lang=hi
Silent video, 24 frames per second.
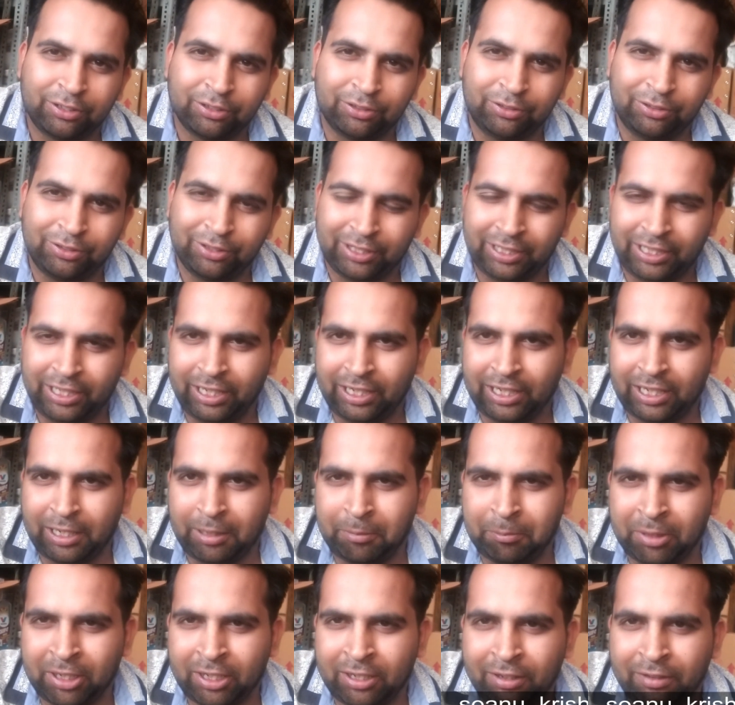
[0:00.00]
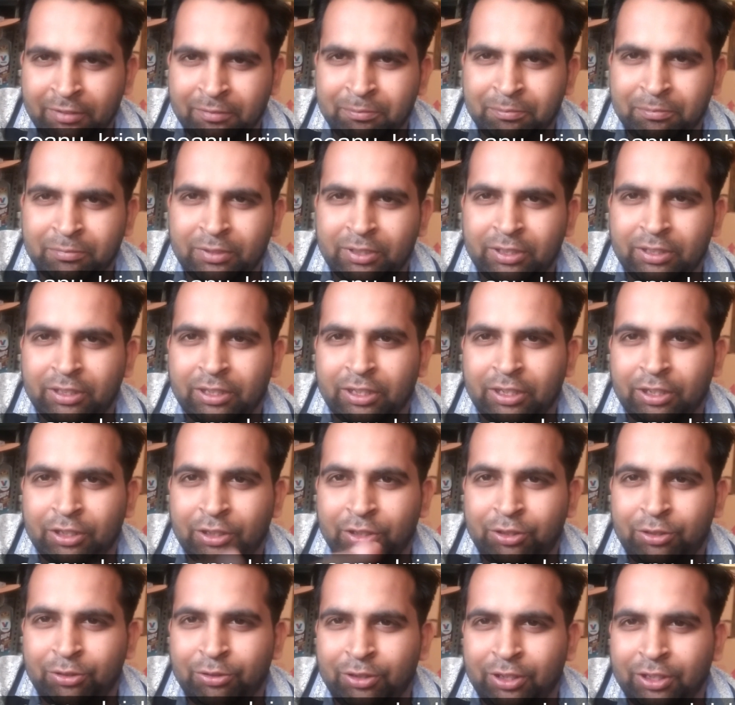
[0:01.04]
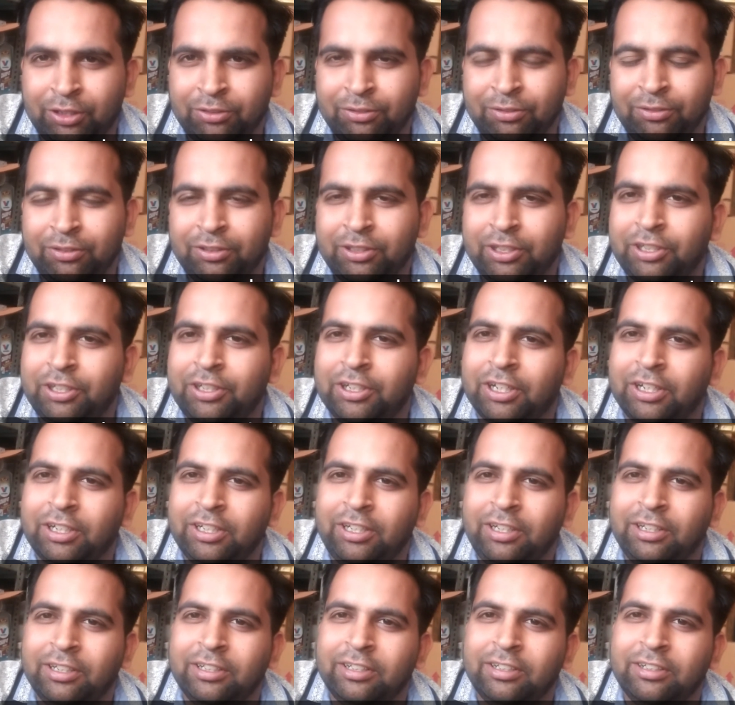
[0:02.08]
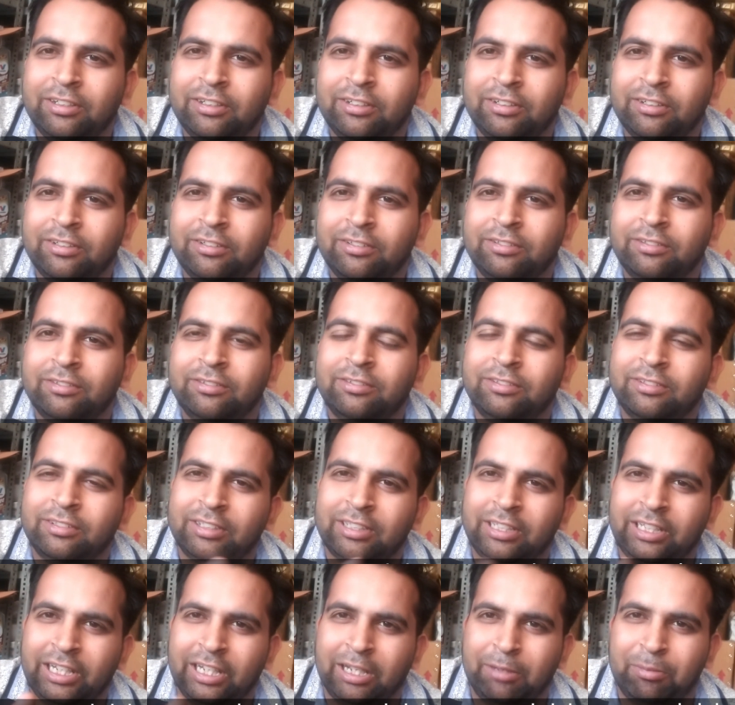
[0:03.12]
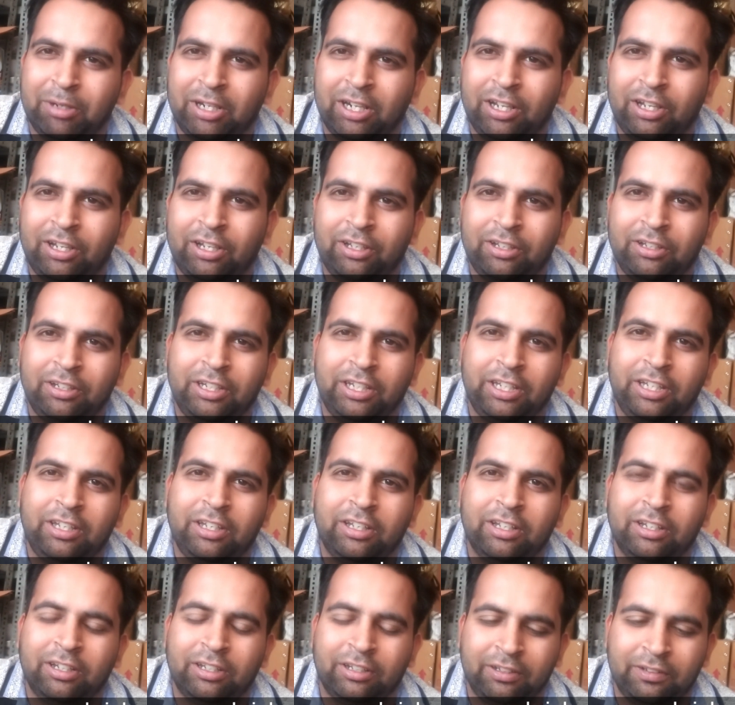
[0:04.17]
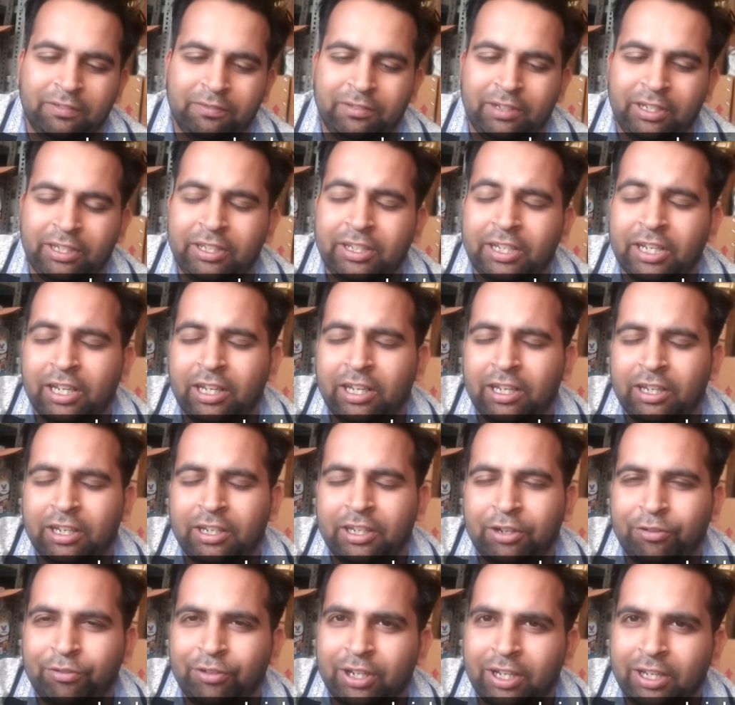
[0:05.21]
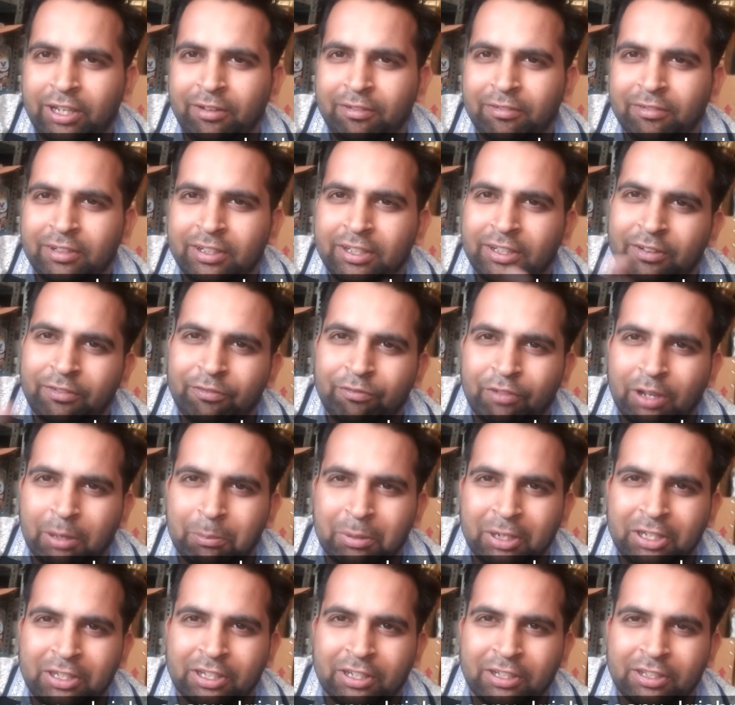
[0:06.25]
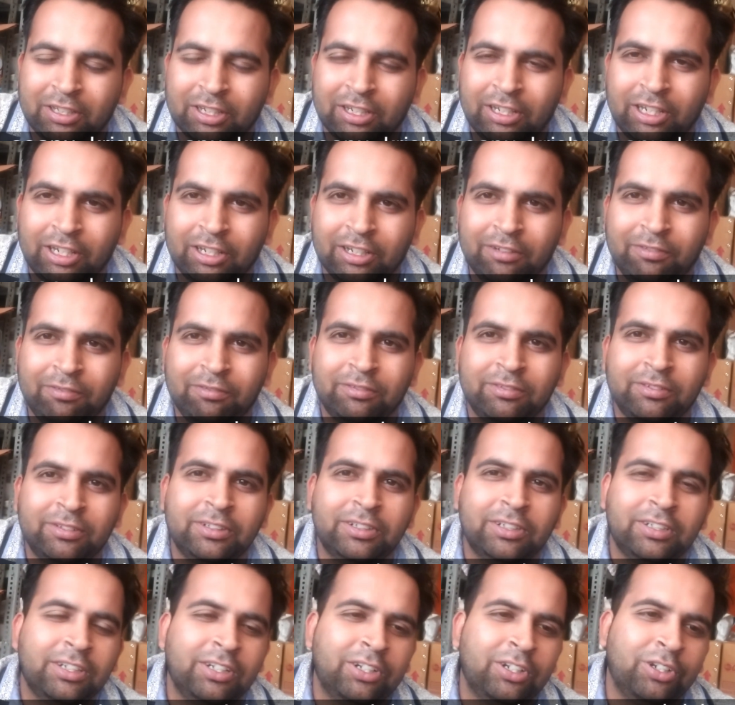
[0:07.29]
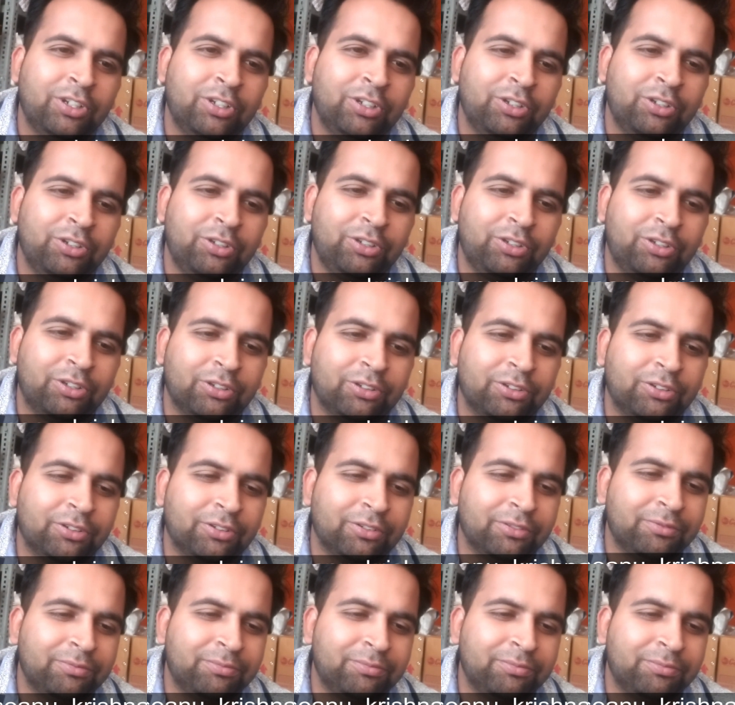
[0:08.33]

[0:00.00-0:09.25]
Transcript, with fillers: तो ये रहा हमारा सो अनु कृष्णानी ये हमारा इंस्टा अकाउंट है वहाँ पे चेक कर लेना सो